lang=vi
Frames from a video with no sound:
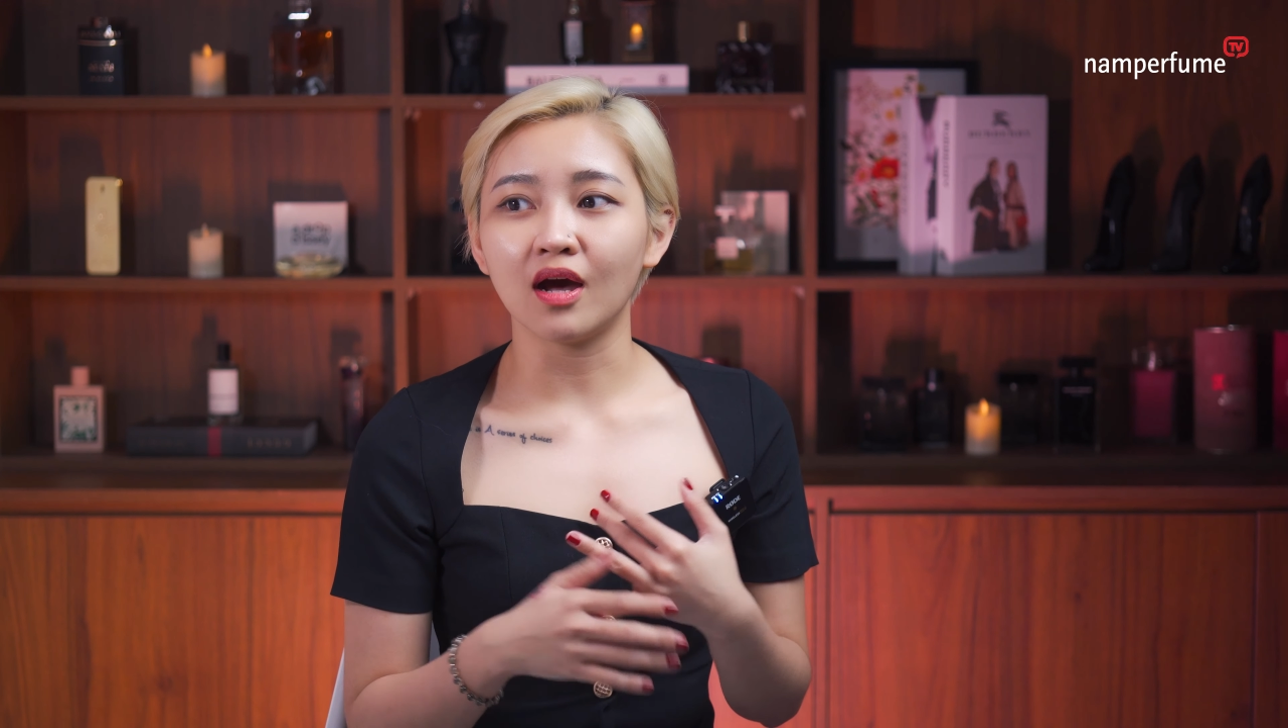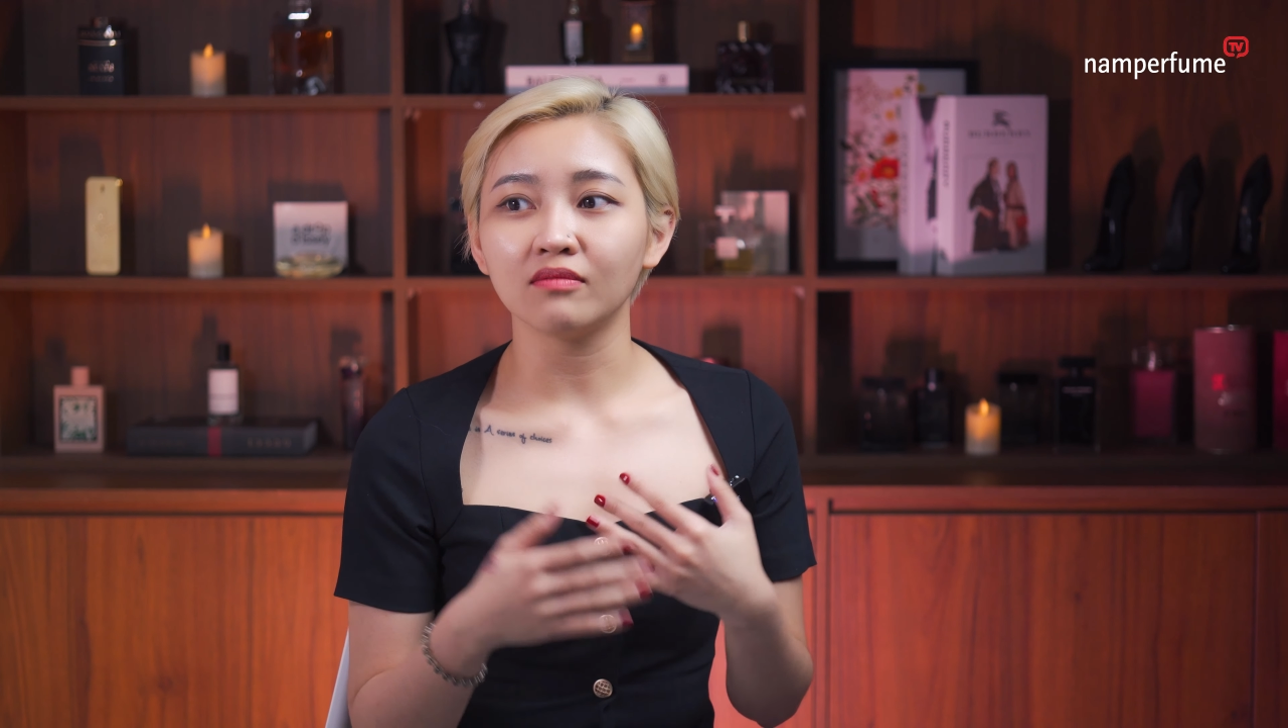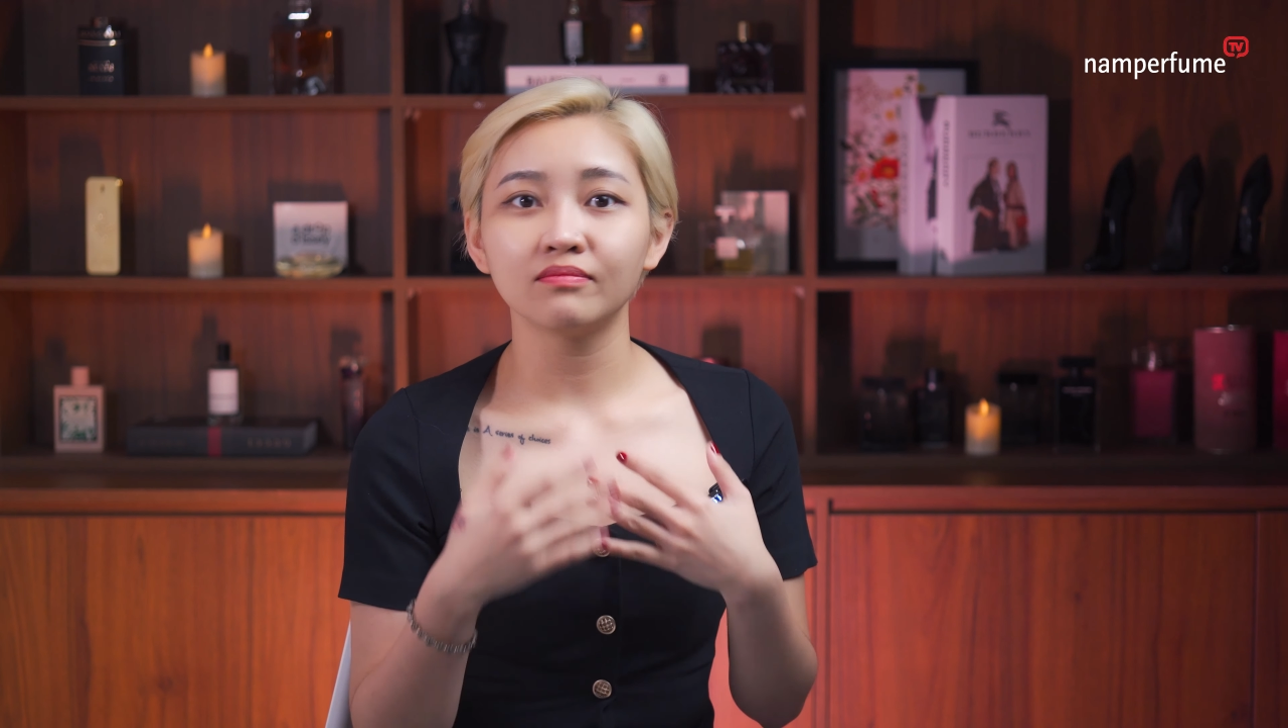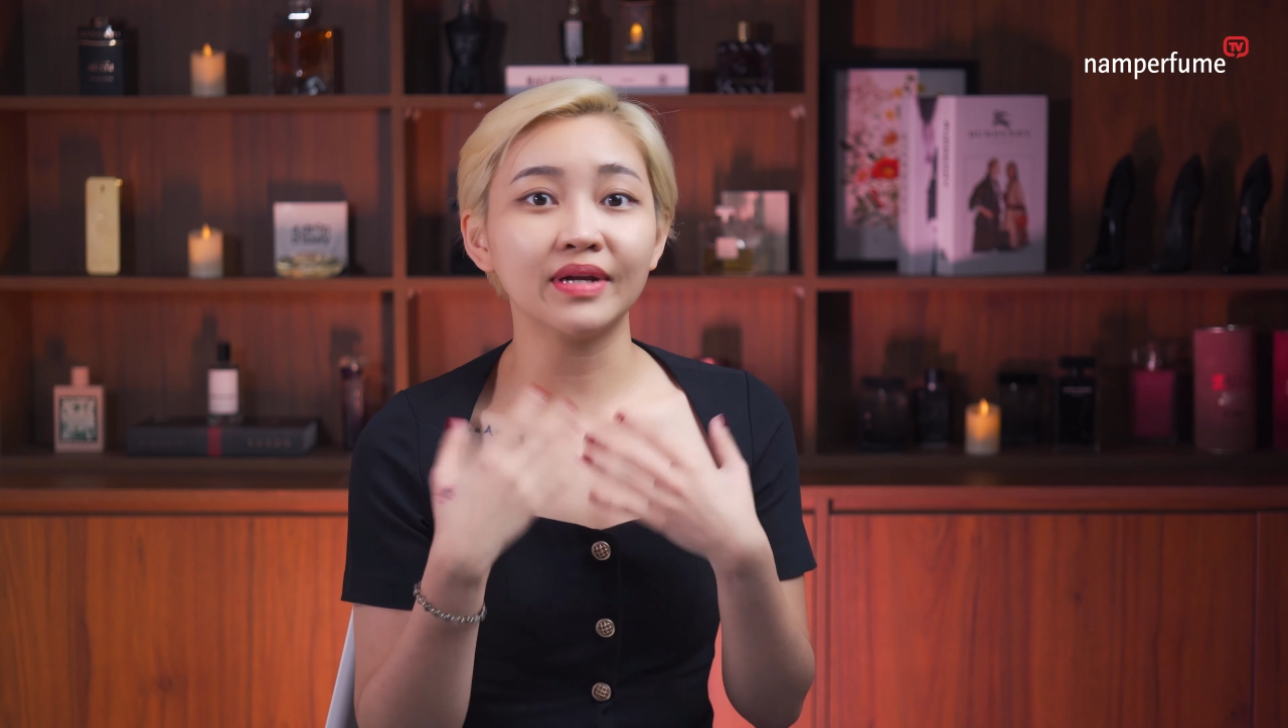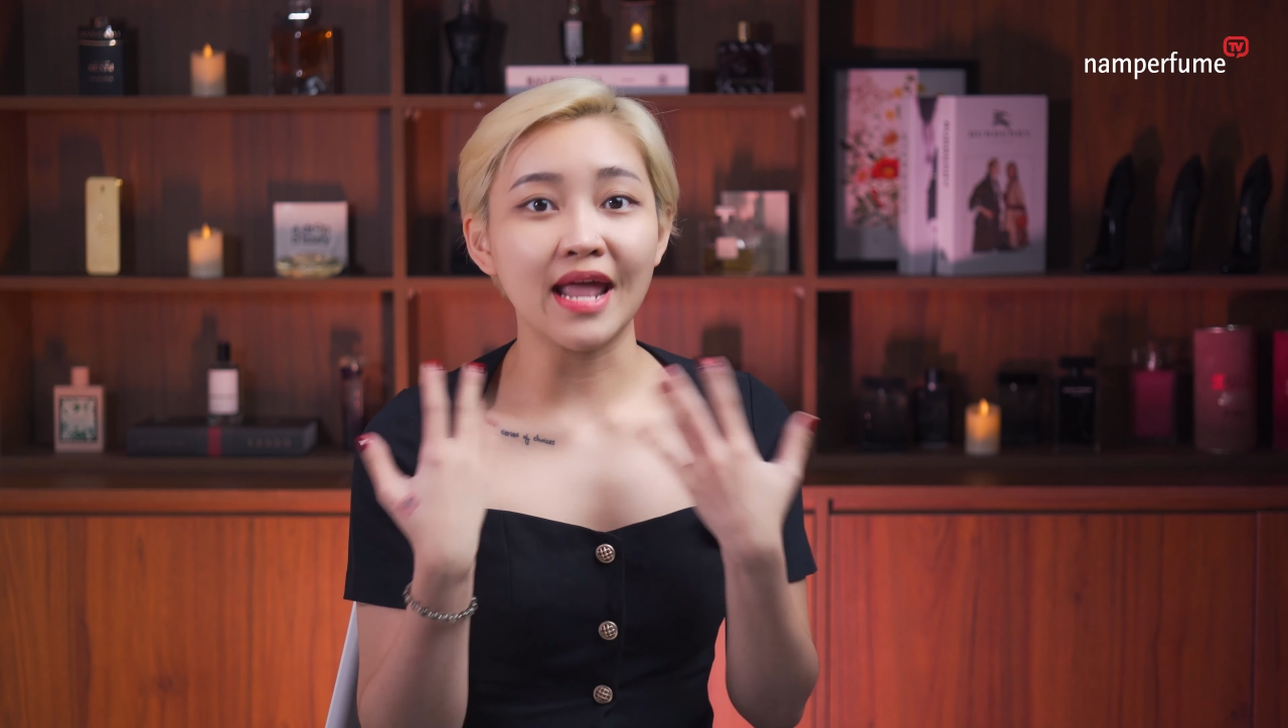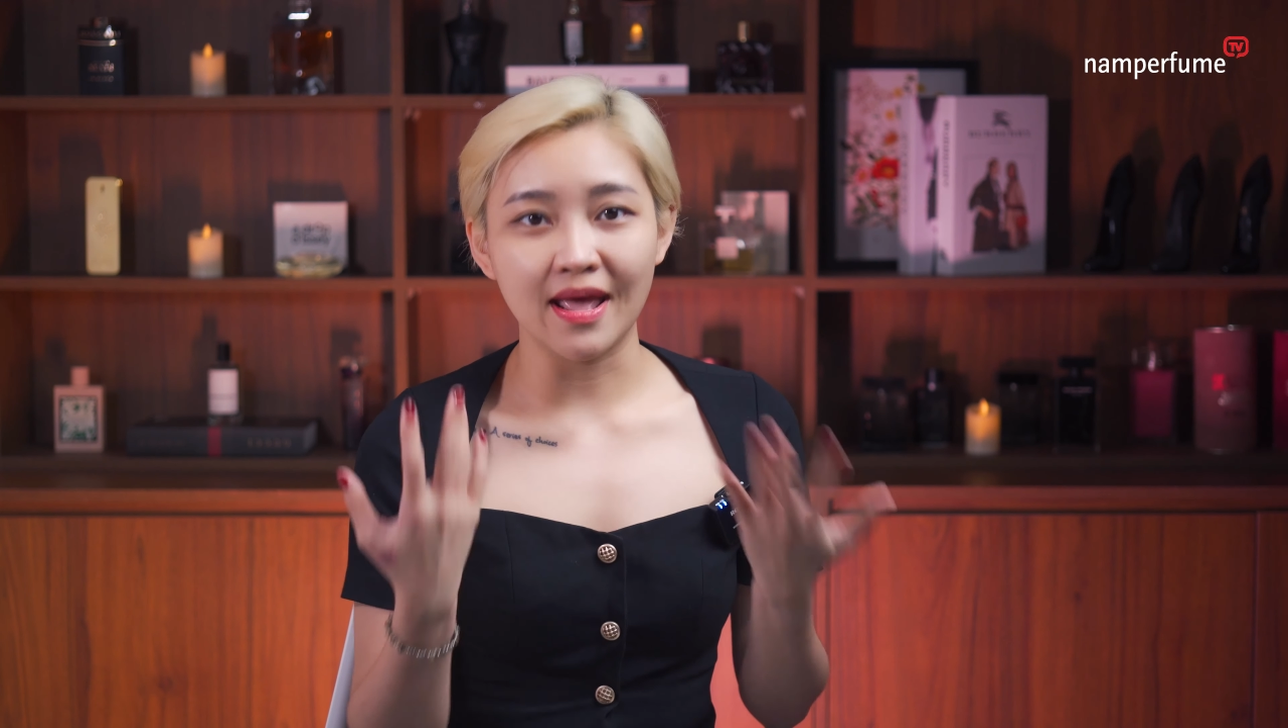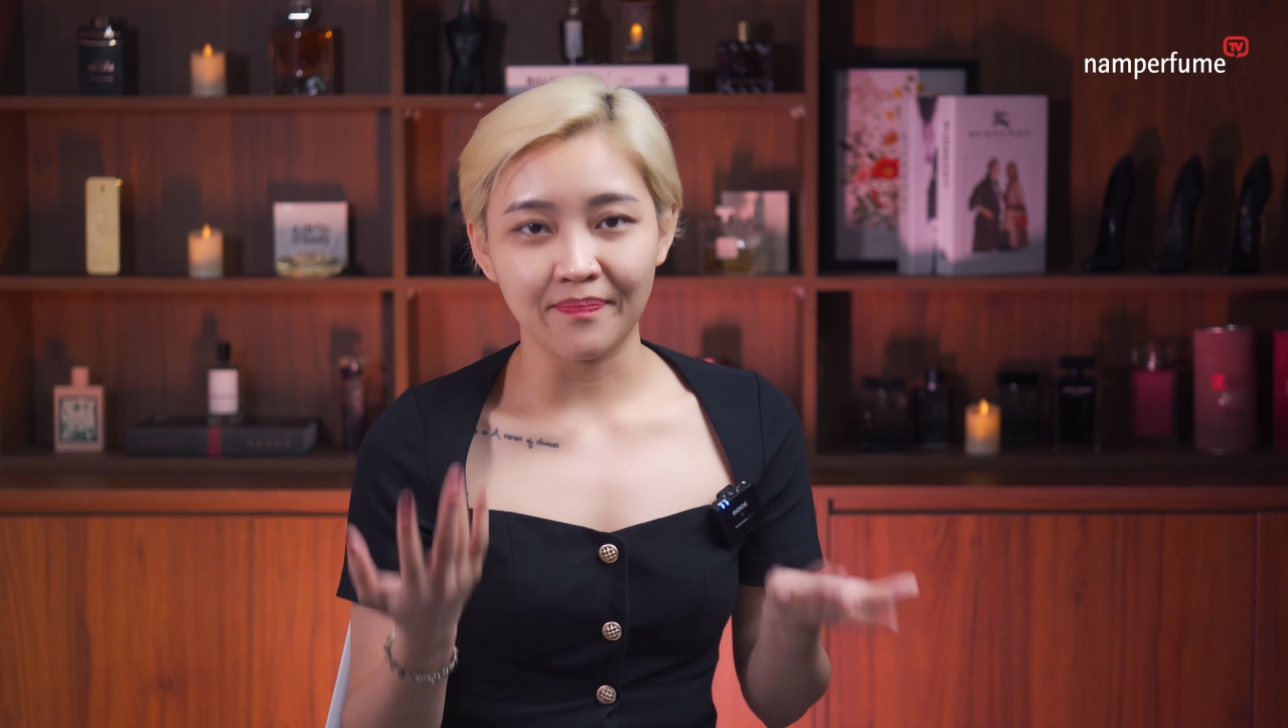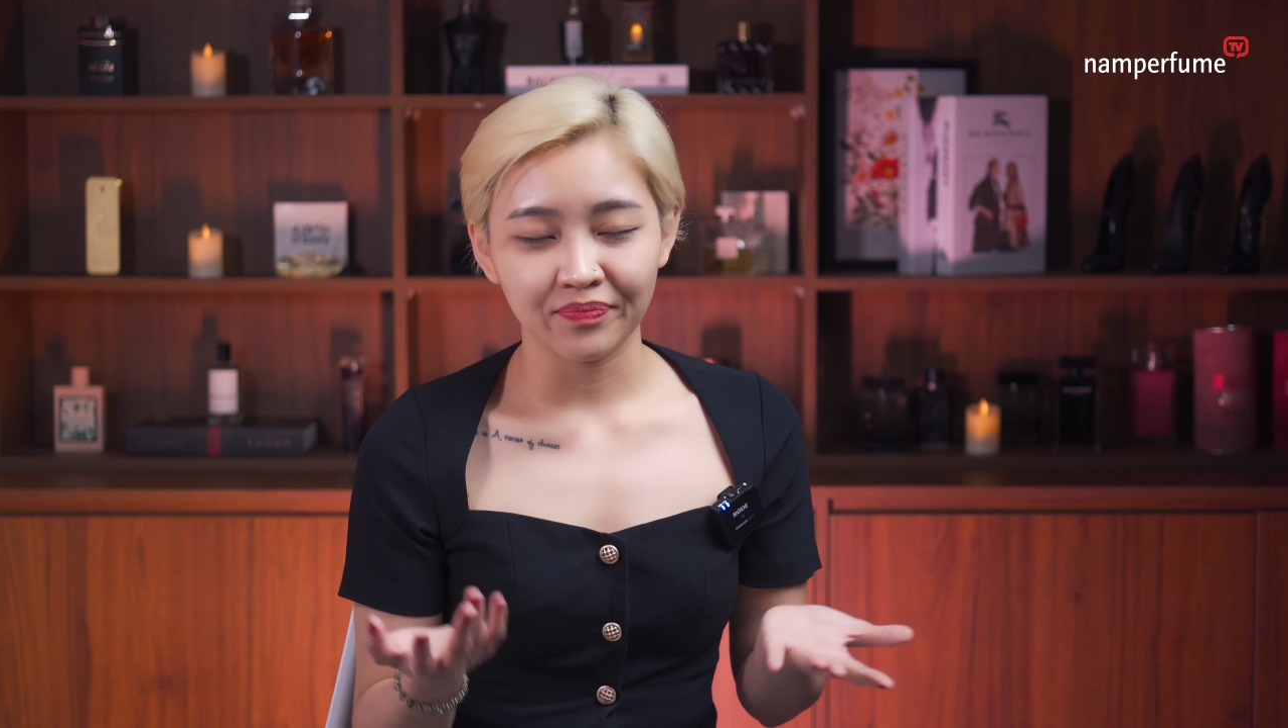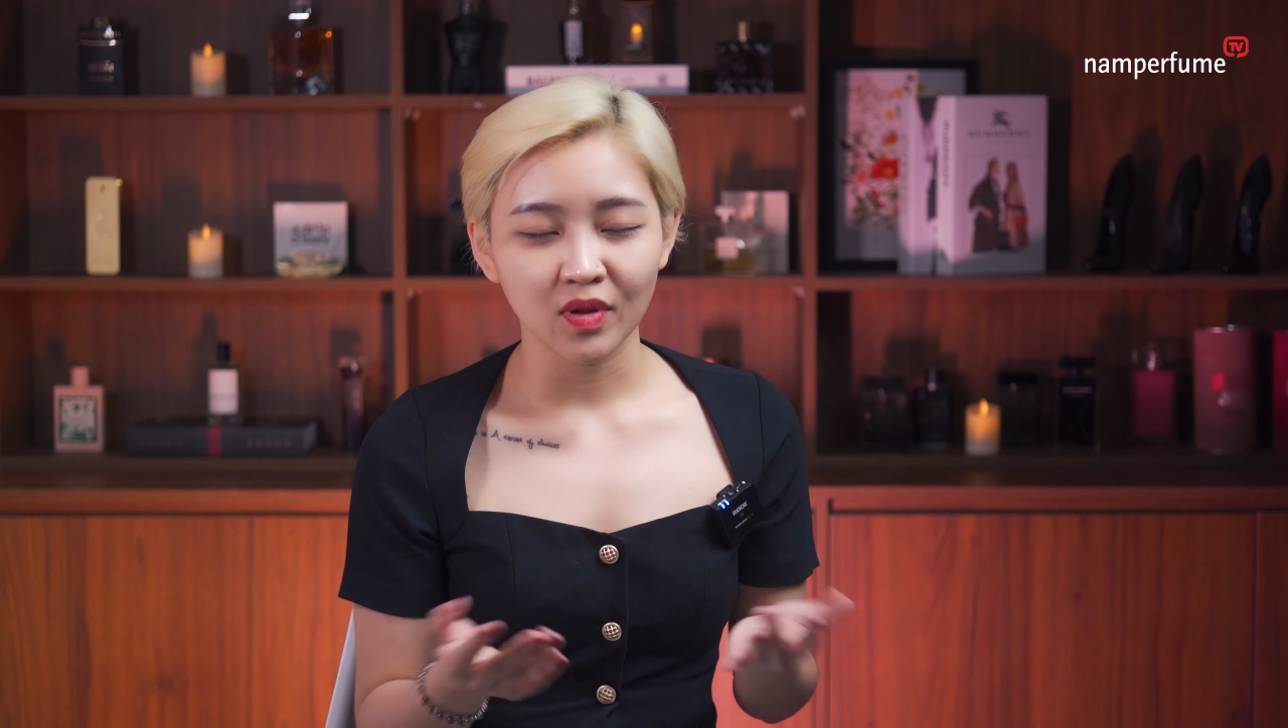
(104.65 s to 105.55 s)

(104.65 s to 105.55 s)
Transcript: uh, mình đẹp